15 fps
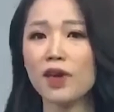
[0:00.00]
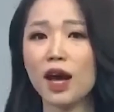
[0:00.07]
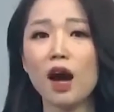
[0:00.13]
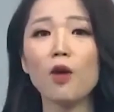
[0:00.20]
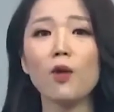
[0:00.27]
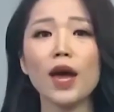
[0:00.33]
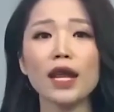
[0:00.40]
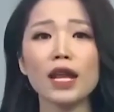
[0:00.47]
và
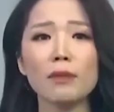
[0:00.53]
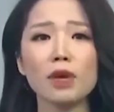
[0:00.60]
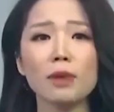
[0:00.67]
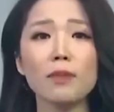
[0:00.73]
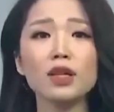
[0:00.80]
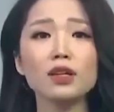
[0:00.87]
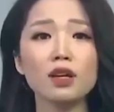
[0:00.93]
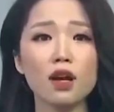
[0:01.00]
hầu hết là
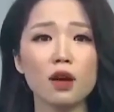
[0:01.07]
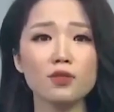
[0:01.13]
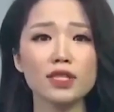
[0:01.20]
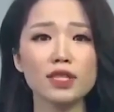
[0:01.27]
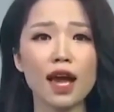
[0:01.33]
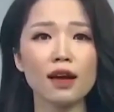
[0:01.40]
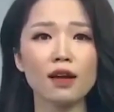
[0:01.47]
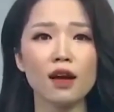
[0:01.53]
bị mất khứu
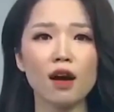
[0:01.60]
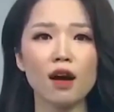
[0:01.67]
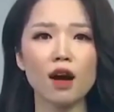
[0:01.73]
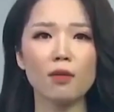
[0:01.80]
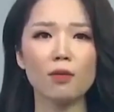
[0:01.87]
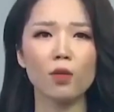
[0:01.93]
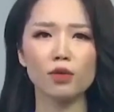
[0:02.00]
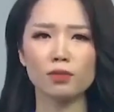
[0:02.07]
giác
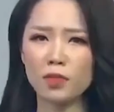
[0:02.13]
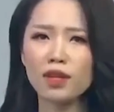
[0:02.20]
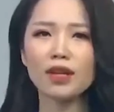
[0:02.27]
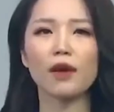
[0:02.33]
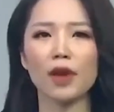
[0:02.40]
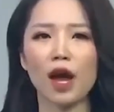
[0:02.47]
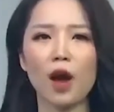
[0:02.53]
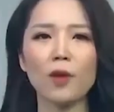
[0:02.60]
ở một
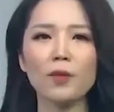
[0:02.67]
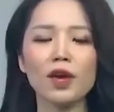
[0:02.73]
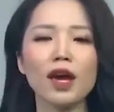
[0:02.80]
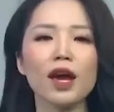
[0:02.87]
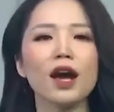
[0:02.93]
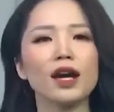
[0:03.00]
mức nào đó.